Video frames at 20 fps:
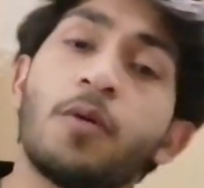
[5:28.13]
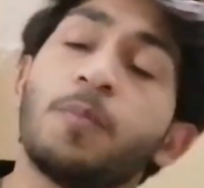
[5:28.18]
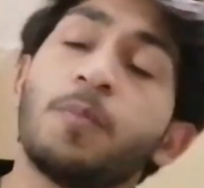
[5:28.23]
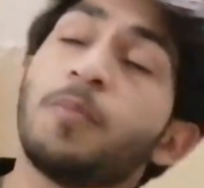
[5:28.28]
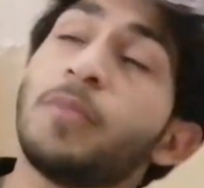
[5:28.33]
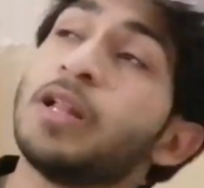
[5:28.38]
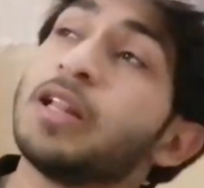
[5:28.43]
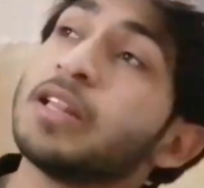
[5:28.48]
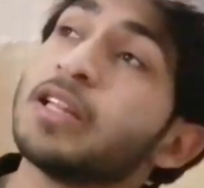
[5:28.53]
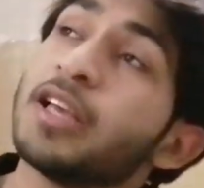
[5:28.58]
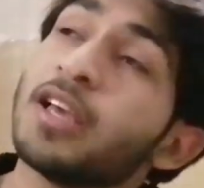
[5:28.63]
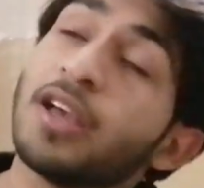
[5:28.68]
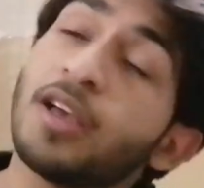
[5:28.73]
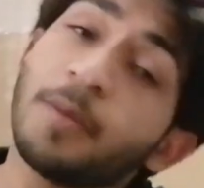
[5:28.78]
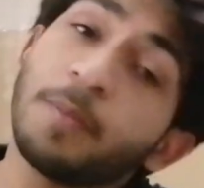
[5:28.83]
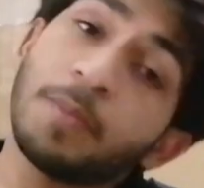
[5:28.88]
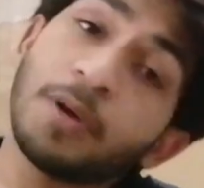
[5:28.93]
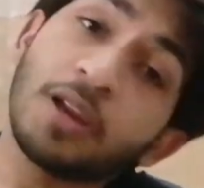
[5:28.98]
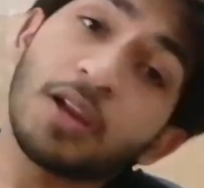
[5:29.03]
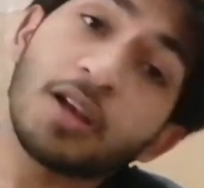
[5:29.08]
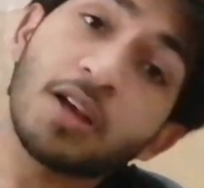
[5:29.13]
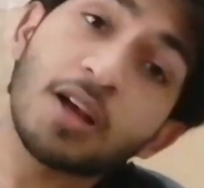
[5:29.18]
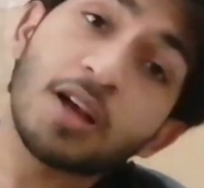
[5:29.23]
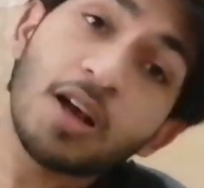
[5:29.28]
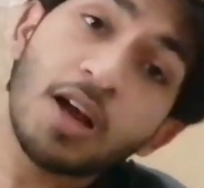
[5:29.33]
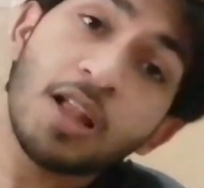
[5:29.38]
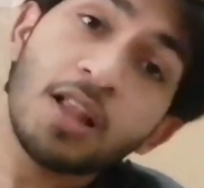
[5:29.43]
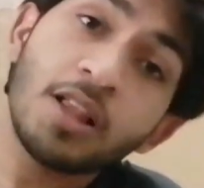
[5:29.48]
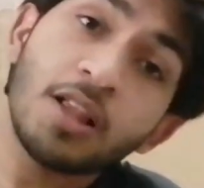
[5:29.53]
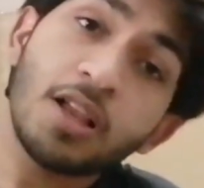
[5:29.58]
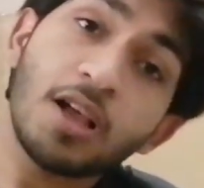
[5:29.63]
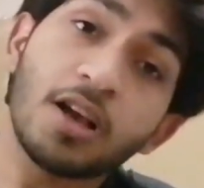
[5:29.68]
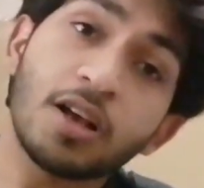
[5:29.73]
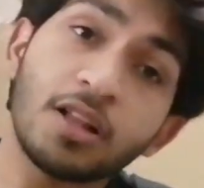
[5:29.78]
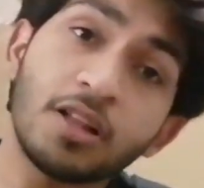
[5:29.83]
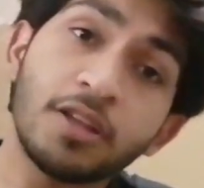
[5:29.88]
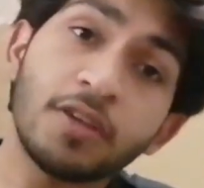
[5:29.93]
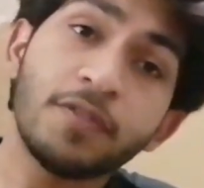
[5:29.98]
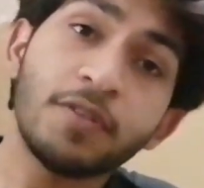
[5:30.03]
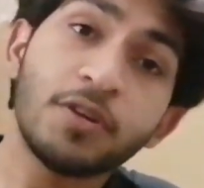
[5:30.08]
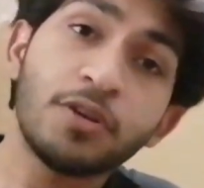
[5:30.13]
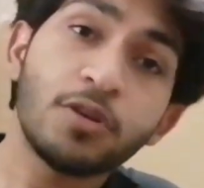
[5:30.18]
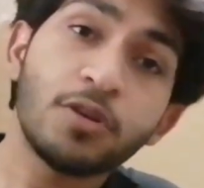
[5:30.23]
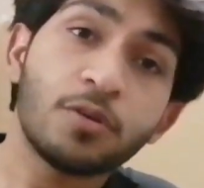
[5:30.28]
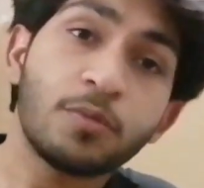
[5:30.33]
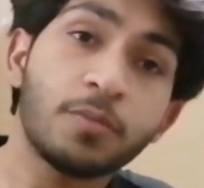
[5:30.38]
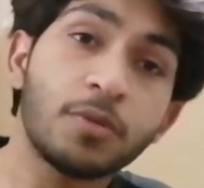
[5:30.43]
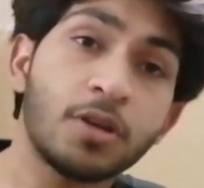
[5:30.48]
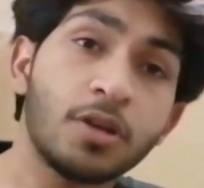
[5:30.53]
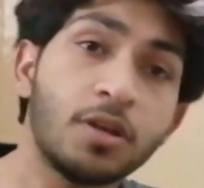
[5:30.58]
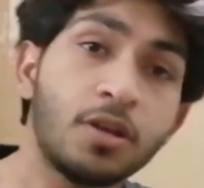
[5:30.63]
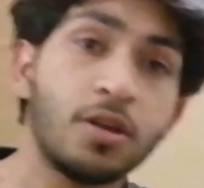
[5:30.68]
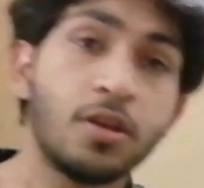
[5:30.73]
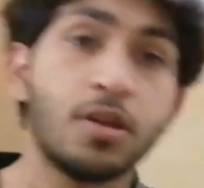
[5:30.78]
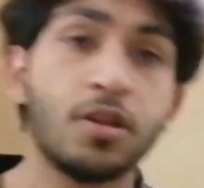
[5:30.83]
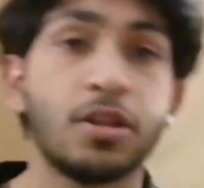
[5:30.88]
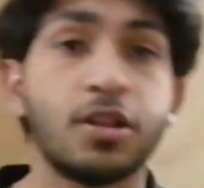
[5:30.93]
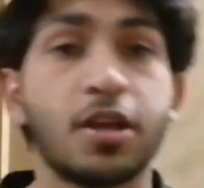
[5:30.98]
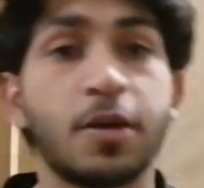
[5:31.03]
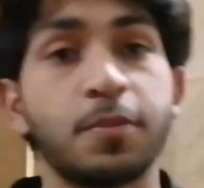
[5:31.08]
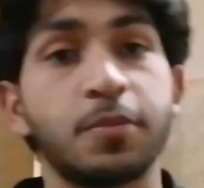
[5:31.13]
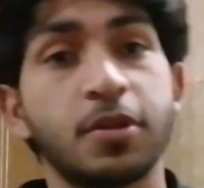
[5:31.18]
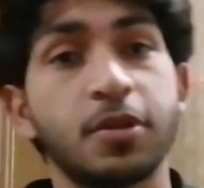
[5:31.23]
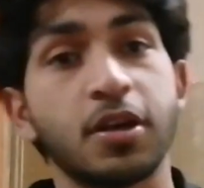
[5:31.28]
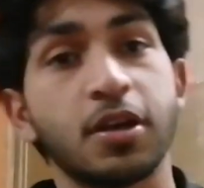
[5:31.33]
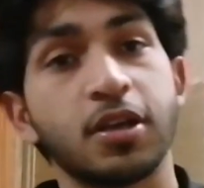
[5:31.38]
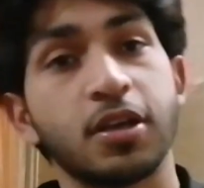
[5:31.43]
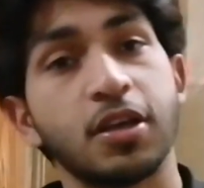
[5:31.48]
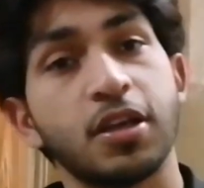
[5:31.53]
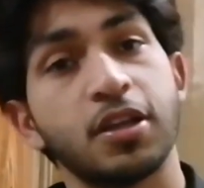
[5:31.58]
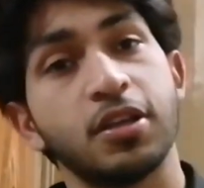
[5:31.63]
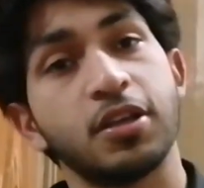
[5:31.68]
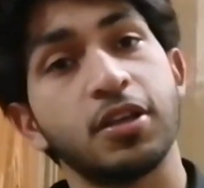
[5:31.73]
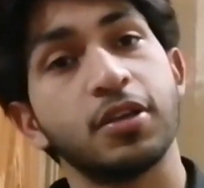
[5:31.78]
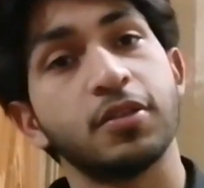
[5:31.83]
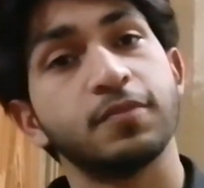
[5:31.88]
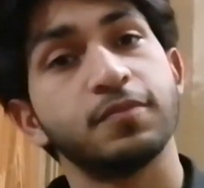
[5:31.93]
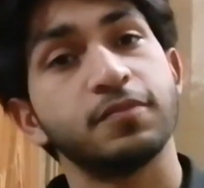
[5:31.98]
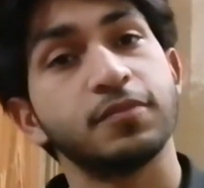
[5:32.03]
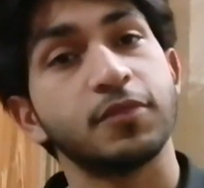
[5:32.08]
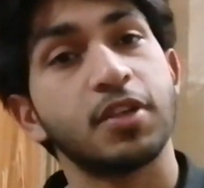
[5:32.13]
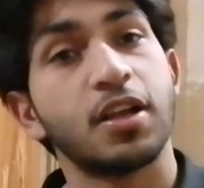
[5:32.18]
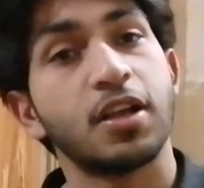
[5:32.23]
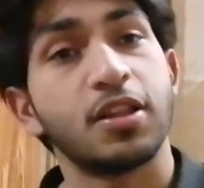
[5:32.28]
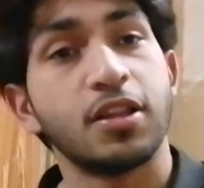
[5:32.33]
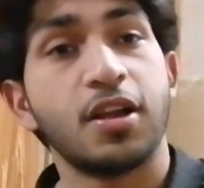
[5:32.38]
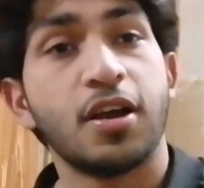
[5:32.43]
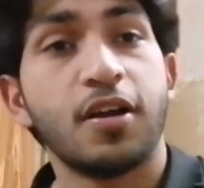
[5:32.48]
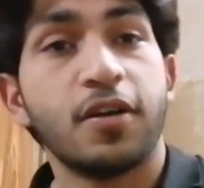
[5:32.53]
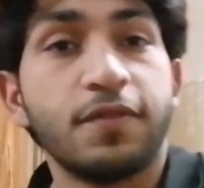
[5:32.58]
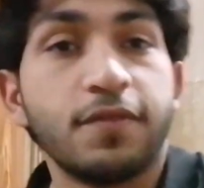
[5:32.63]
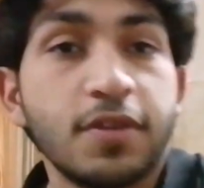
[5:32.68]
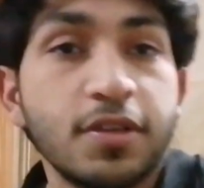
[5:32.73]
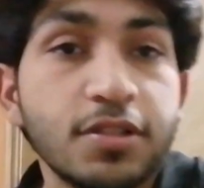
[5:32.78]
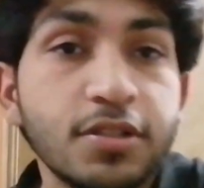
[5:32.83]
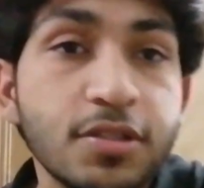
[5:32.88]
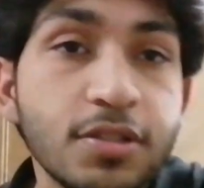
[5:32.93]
और मिलते हैं फिर कल अगली वीडियो में तब तक के लिए अल्लाह